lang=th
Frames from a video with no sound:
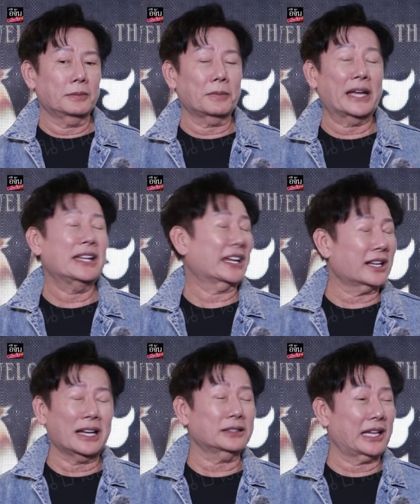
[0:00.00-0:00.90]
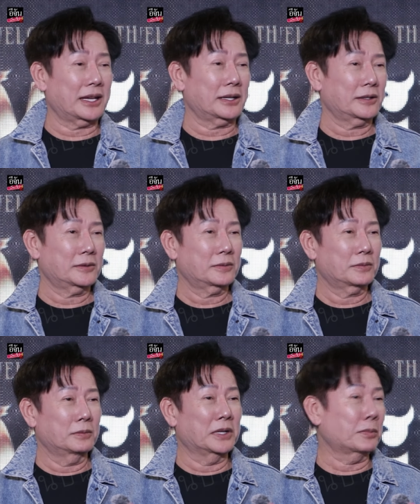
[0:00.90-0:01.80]
ไปไหนก็แล้วแต่
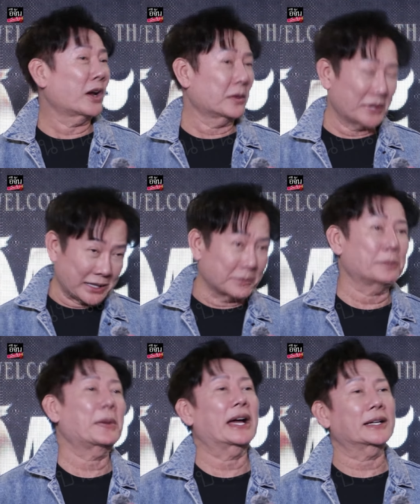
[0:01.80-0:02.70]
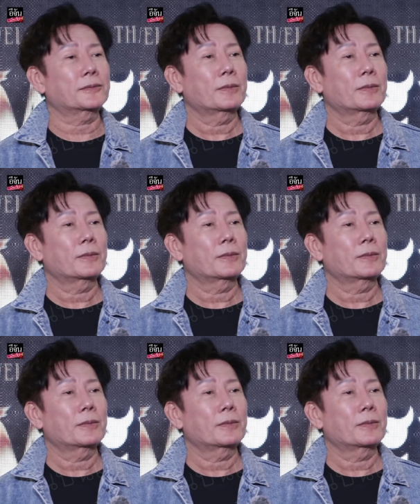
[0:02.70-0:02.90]
เหมือนปล่อยเราไปตามลำพัง